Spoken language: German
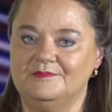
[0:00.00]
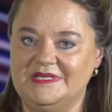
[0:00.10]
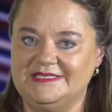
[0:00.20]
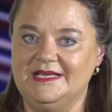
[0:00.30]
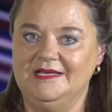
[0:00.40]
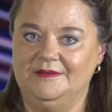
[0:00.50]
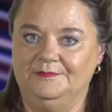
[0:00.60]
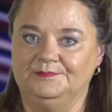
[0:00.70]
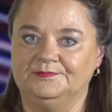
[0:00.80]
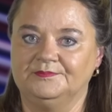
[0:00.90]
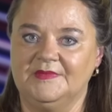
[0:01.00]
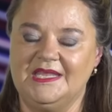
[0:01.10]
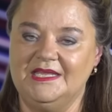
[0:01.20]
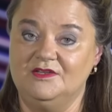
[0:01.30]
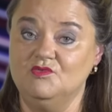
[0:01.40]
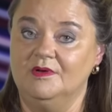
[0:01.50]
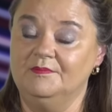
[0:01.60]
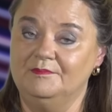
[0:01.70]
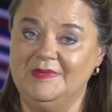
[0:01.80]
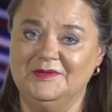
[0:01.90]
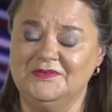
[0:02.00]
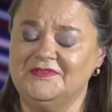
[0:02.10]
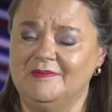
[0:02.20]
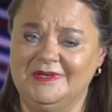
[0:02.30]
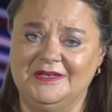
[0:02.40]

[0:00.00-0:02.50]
Bis dahin geht nur minus 4 mal